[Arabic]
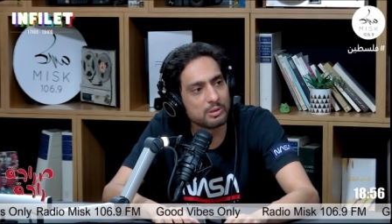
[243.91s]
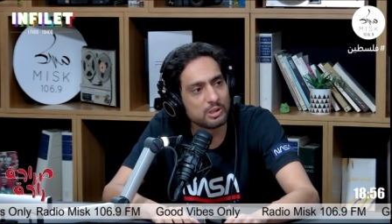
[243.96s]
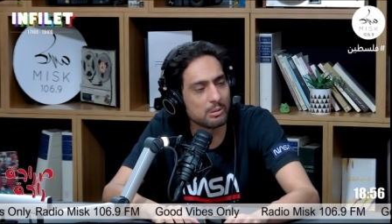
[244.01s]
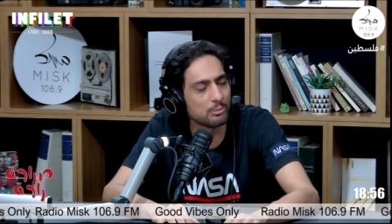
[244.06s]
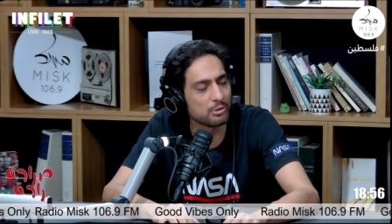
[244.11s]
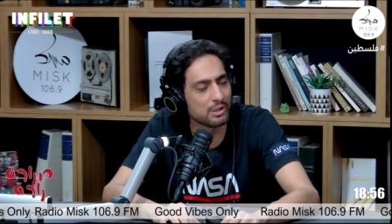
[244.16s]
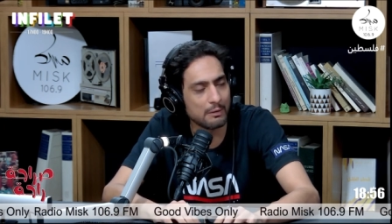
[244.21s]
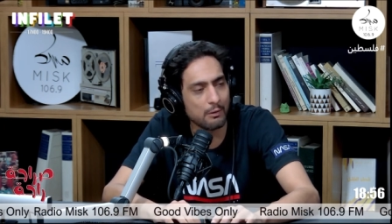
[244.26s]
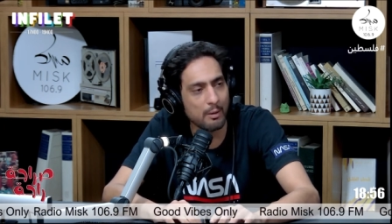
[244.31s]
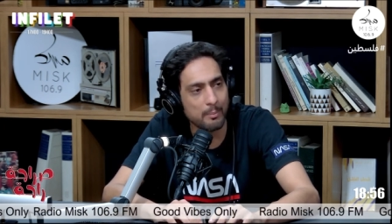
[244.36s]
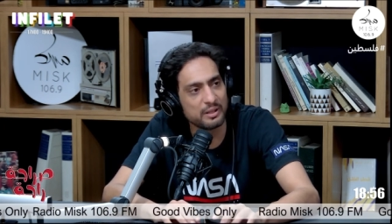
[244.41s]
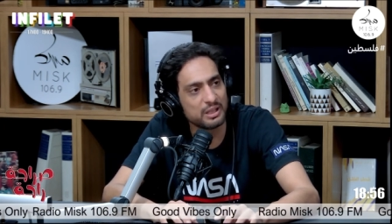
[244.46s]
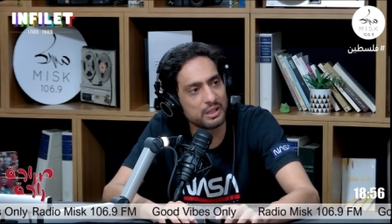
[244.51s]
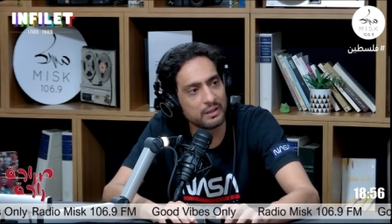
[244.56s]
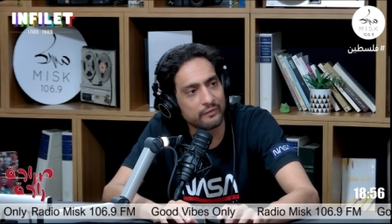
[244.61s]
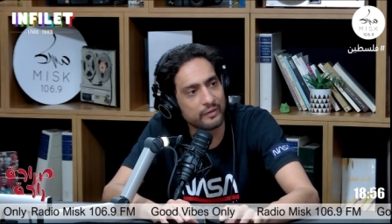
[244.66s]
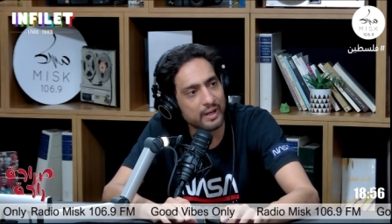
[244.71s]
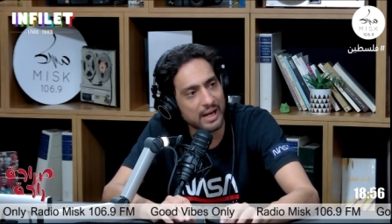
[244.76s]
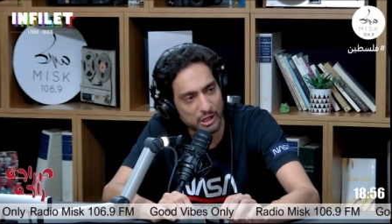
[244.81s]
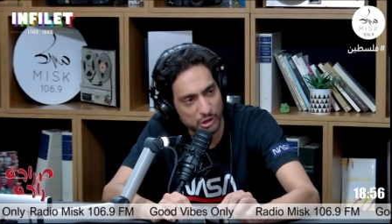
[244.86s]
نجمش نروح
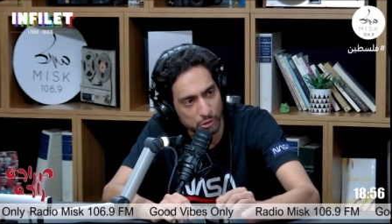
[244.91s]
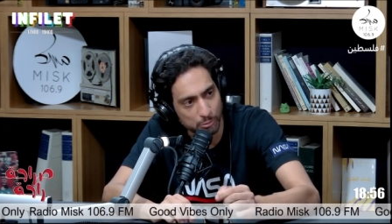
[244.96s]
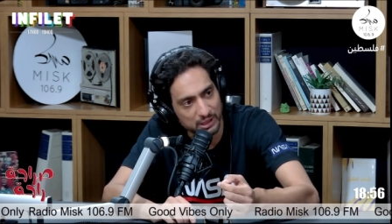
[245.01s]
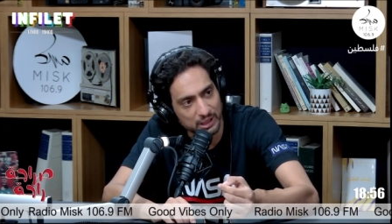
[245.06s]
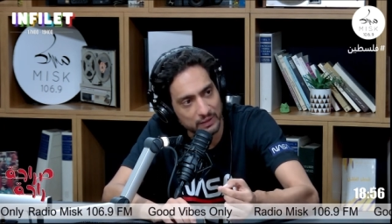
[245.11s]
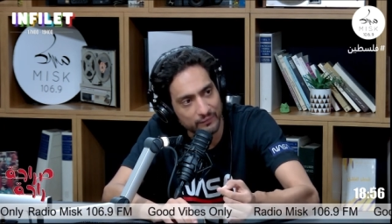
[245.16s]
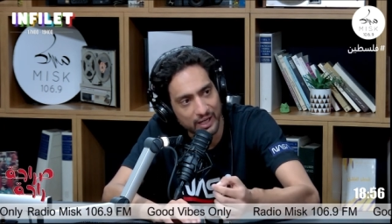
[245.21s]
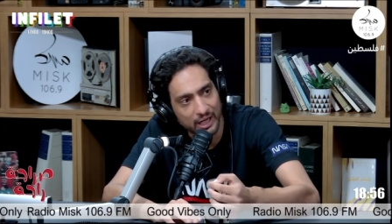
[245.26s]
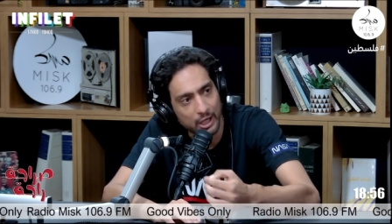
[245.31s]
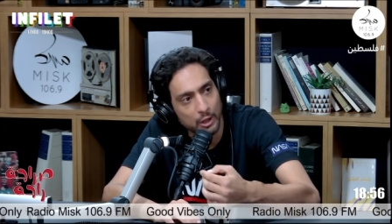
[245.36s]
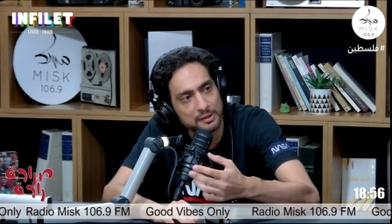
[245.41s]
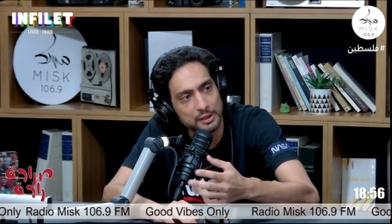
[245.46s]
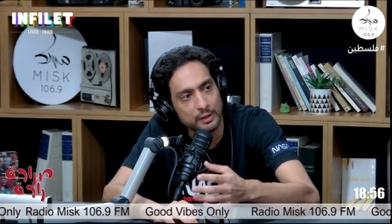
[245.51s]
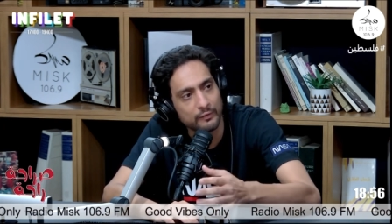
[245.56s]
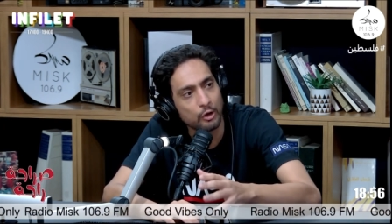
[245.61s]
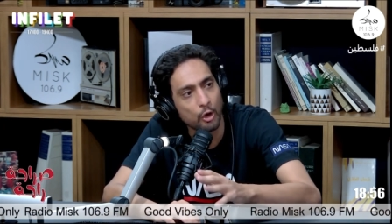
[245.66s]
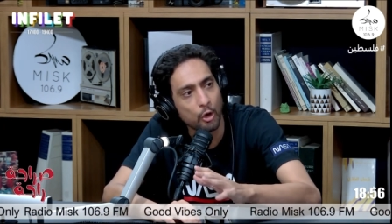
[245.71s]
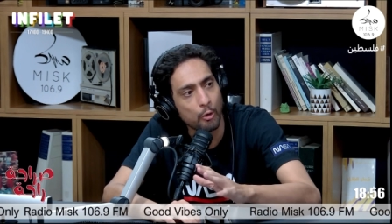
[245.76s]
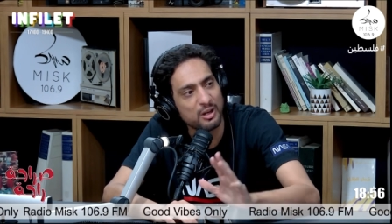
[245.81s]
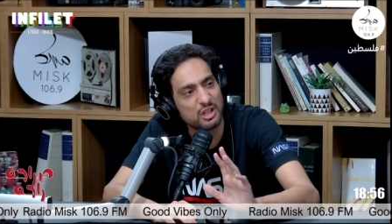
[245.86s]
200 فرنك 200 فرنك نصرف
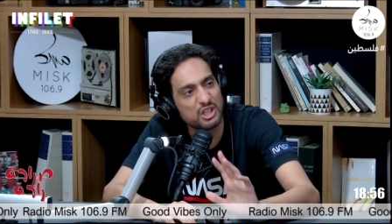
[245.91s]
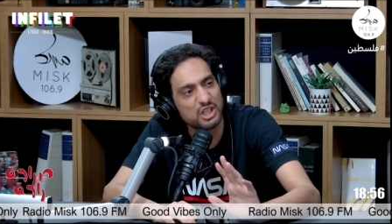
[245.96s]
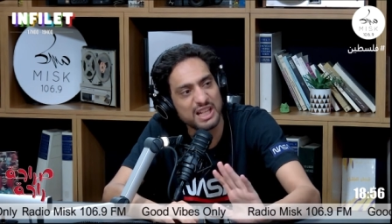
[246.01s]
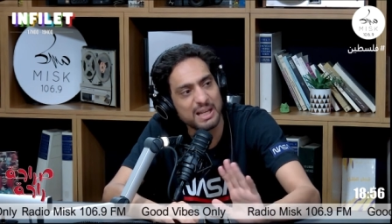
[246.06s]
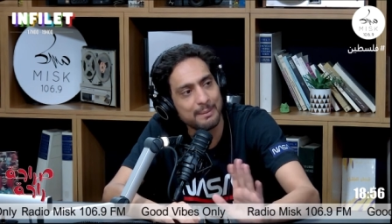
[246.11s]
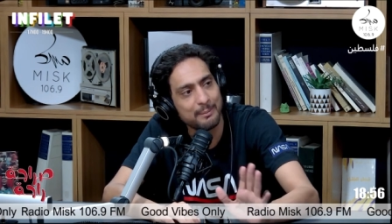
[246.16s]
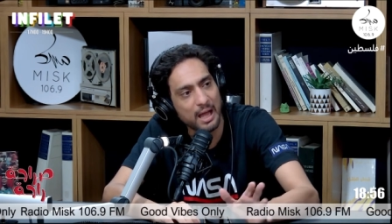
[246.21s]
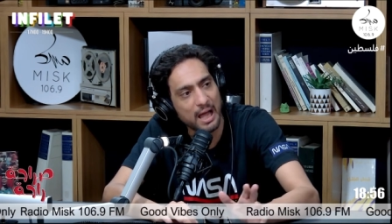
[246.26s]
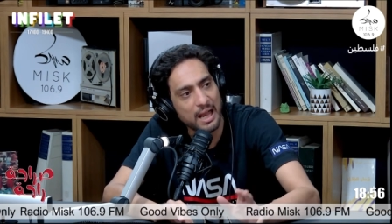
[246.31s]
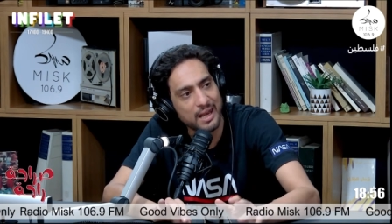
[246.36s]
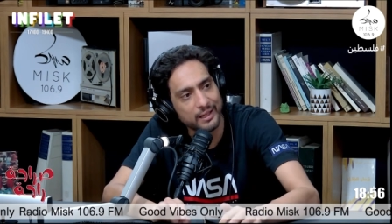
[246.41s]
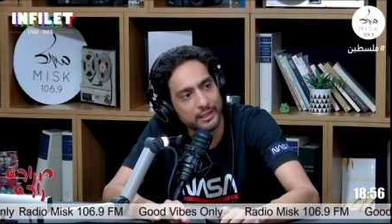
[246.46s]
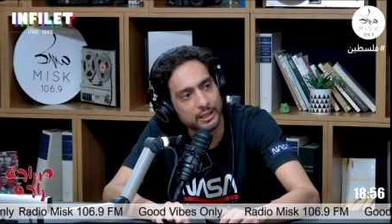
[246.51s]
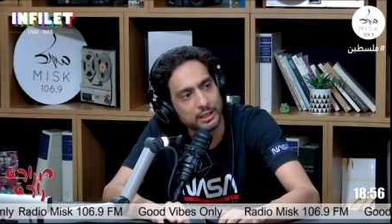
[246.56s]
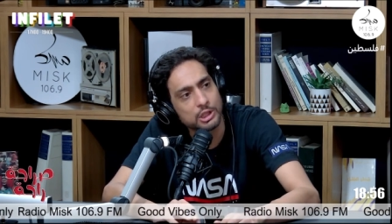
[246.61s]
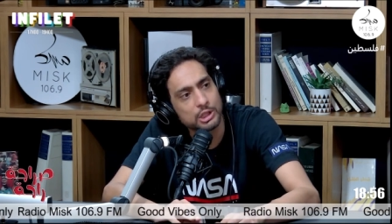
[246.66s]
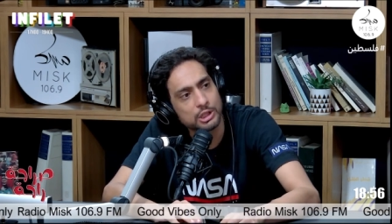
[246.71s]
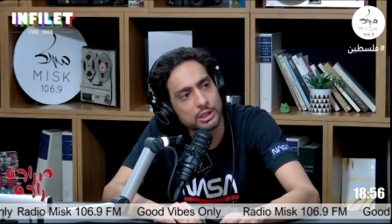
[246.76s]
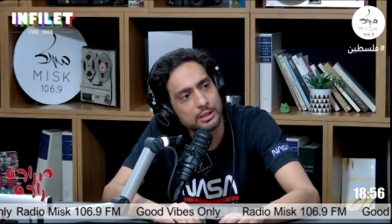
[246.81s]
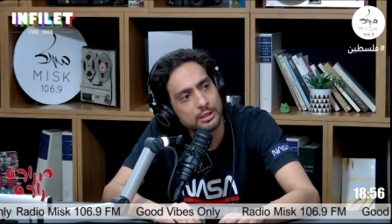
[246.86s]
ناخذ باش كلي ما
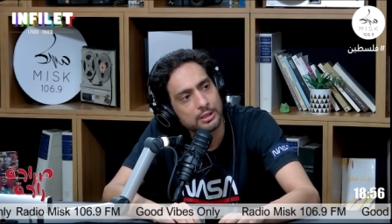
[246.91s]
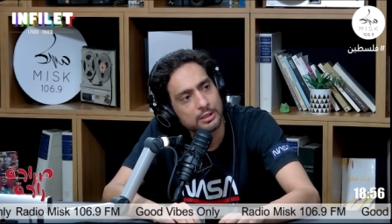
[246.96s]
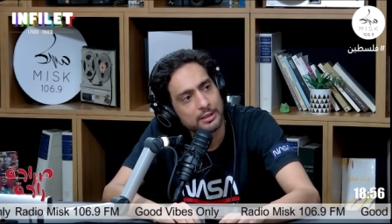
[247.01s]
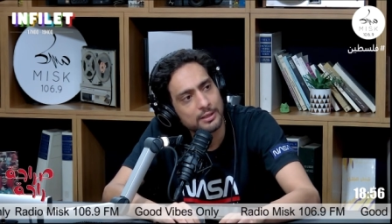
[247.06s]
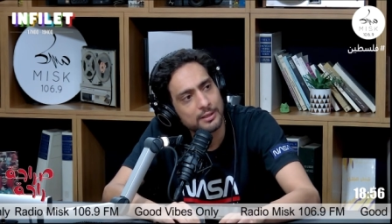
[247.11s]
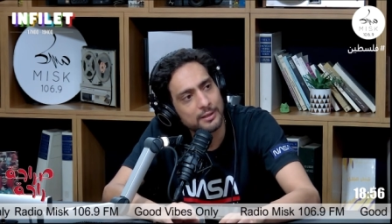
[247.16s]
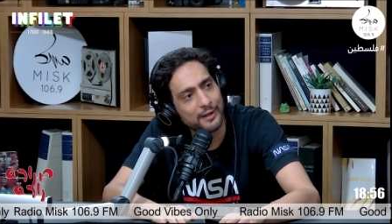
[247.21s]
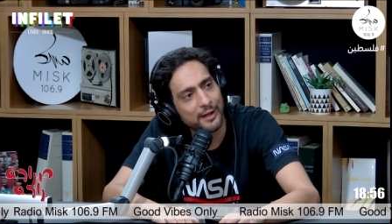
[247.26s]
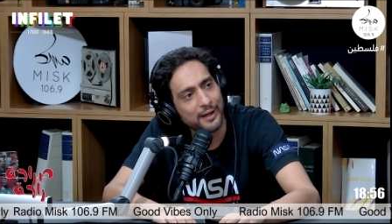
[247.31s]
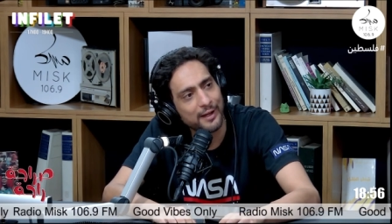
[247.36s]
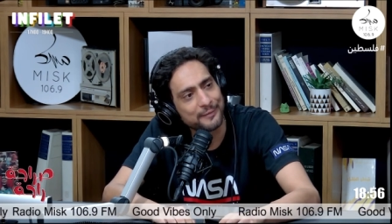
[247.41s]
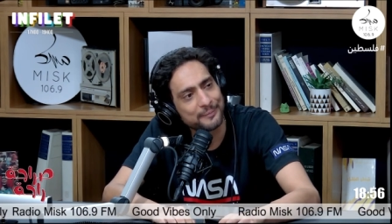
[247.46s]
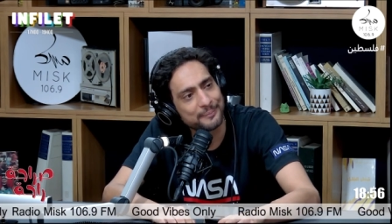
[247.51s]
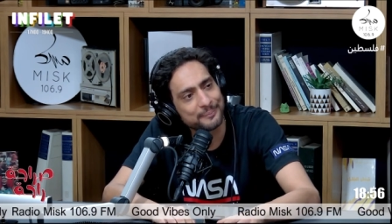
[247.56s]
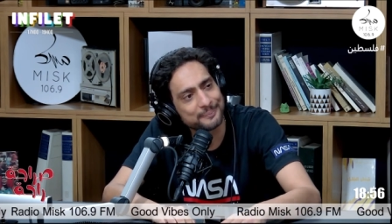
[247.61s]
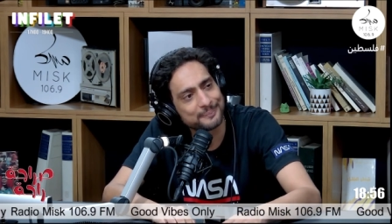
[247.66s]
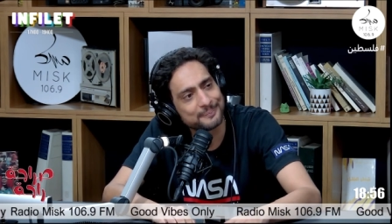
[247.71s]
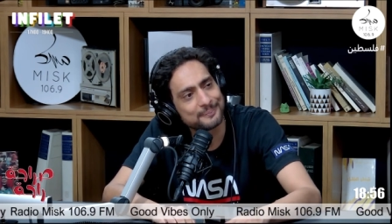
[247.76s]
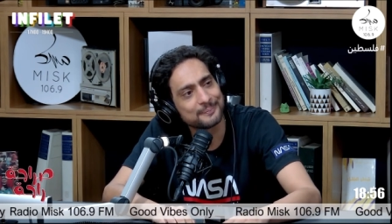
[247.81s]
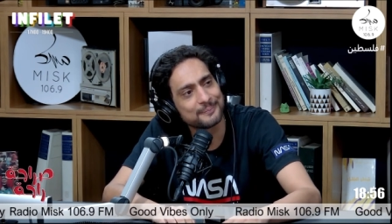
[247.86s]
يقلقنيش اي
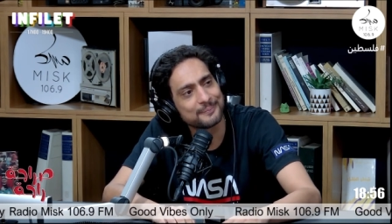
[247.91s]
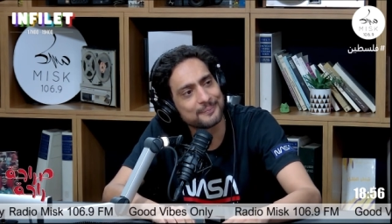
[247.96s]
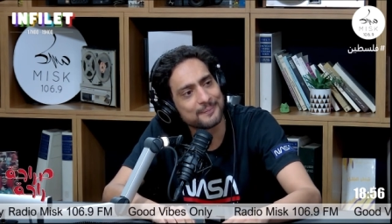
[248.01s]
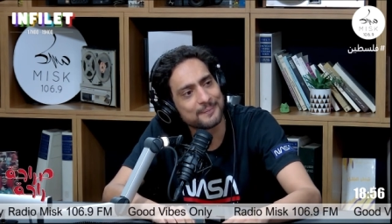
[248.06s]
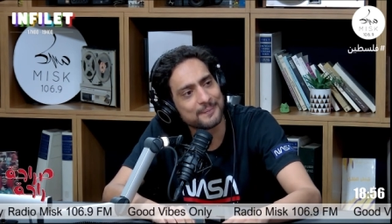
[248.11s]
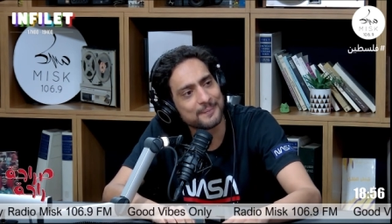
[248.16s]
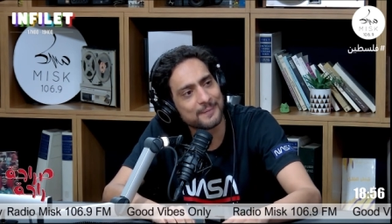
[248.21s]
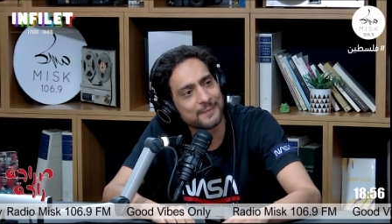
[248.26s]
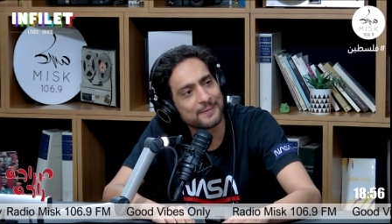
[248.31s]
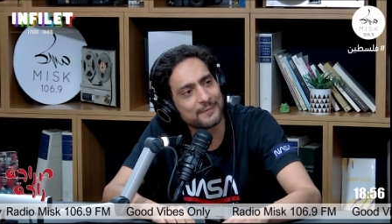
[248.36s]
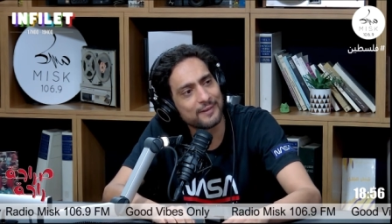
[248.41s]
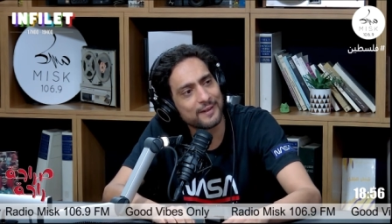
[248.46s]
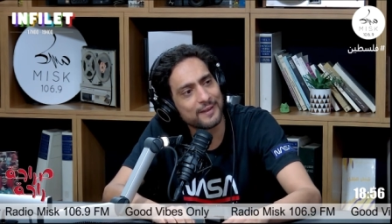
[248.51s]
تفضل